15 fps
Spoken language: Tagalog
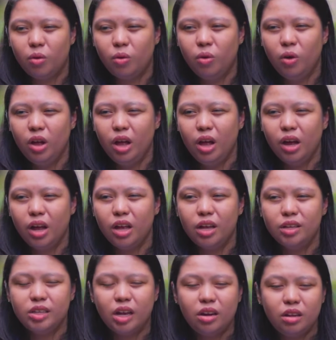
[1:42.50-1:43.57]
ako.
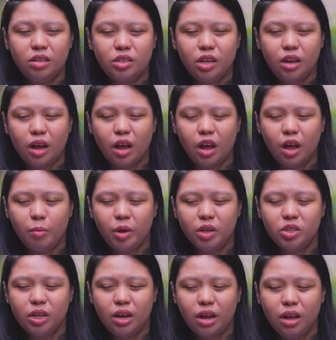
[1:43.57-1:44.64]
Kaya sana sila,
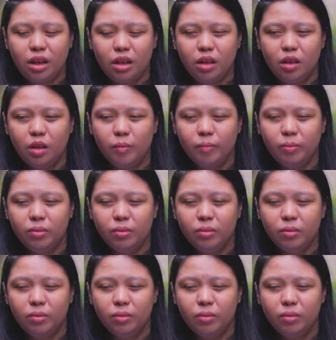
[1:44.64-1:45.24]
kapag sila ay